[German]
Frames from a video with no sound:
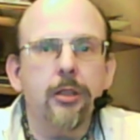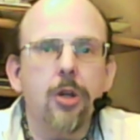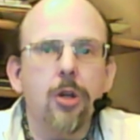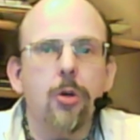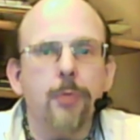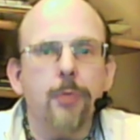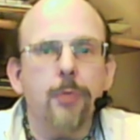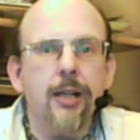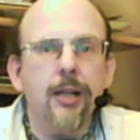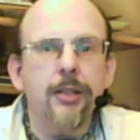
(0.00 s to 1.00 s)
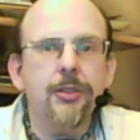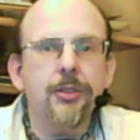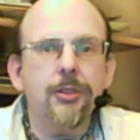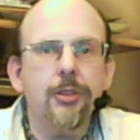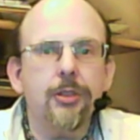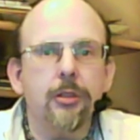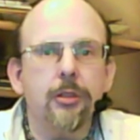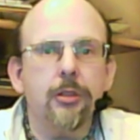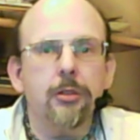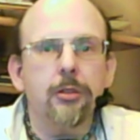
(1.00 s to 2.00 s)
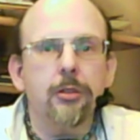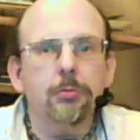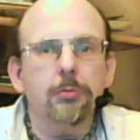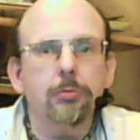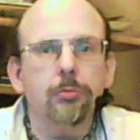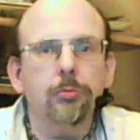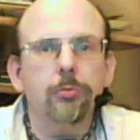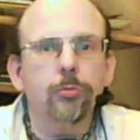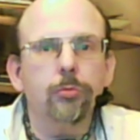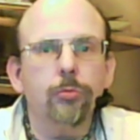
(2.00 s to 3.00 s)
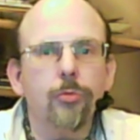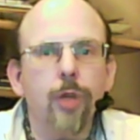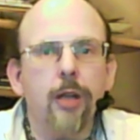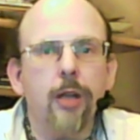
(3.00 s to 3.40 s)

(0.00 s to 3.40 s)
kommt alles äh, ja